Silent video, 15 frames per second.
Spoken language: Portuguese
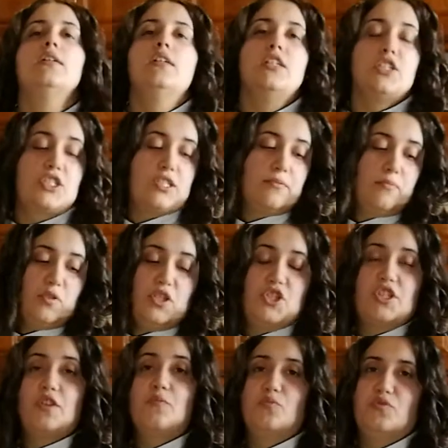Isto,
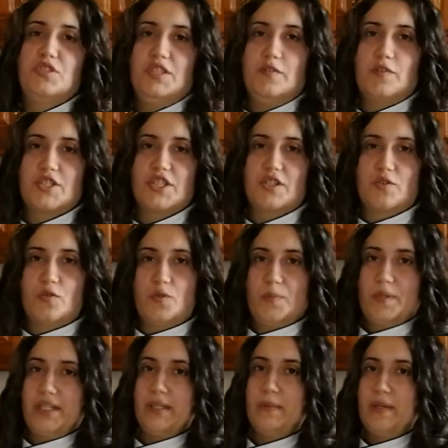isto tem um motivo, esta
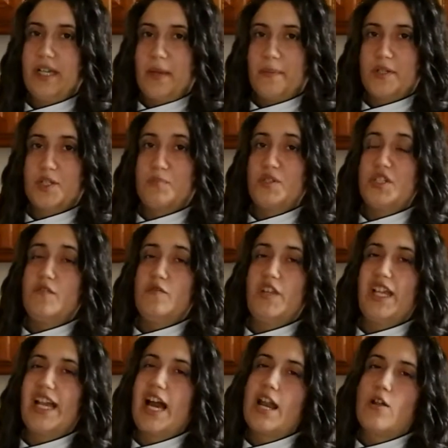roupa também, é para
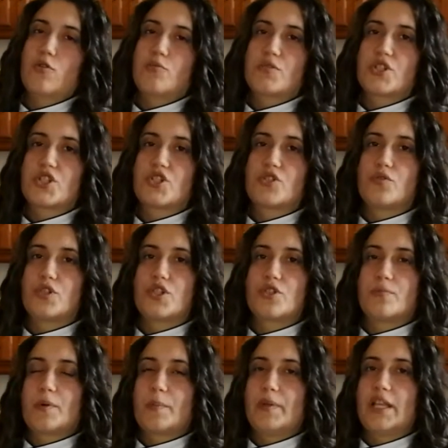desmistificar algumas questões
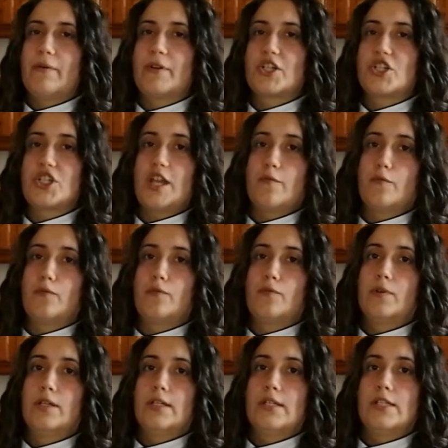sobre a palavra chefe.
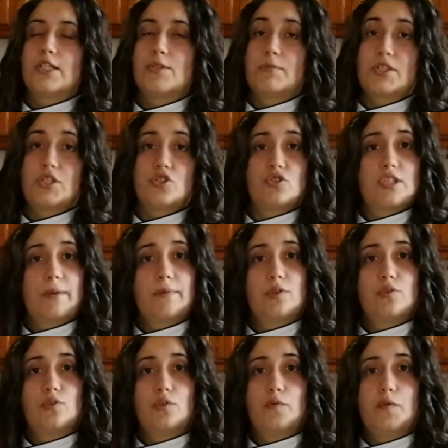Se vocês não sabem o
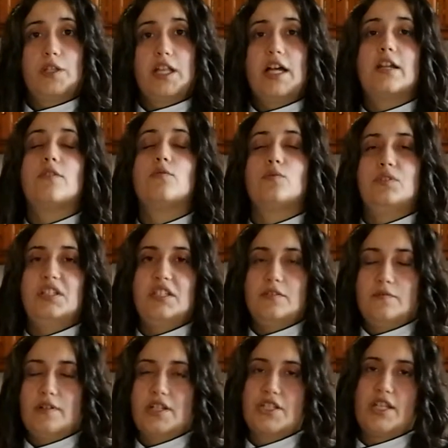que eu estou a falar, o link
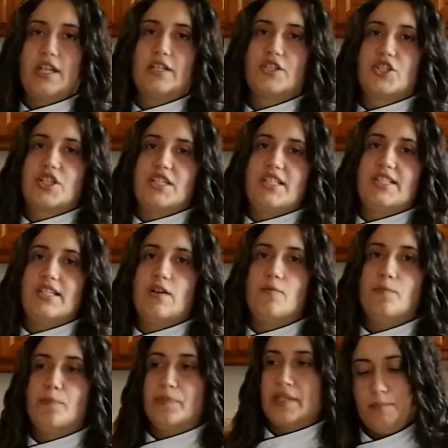vai estar na
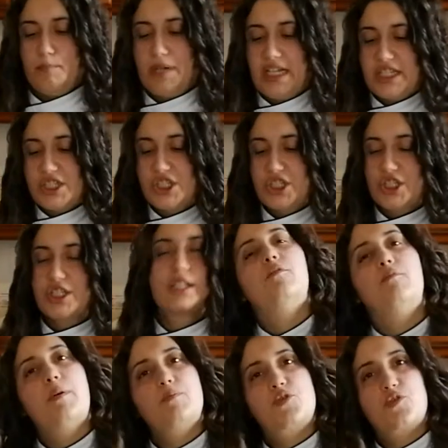descrição. Mas
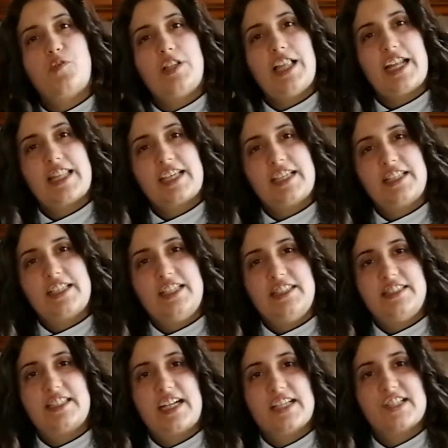vamos falar daquilo que
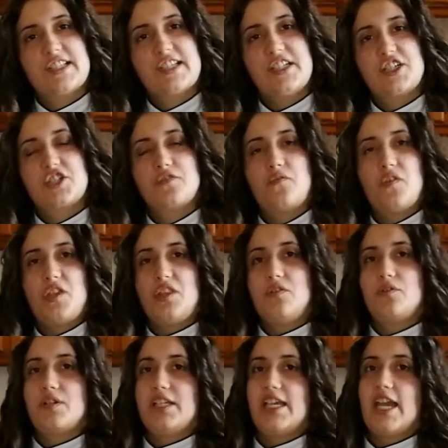interessa neste
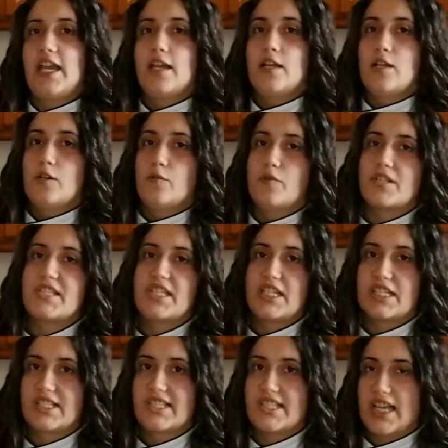vídeo, que é fazer
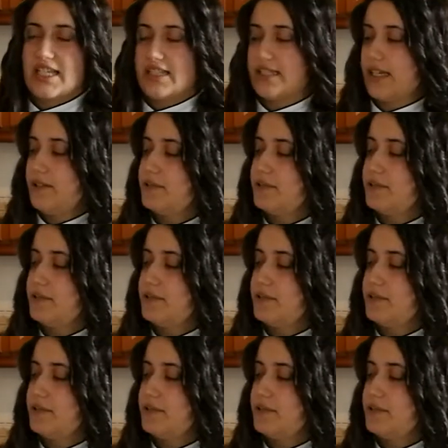a receita.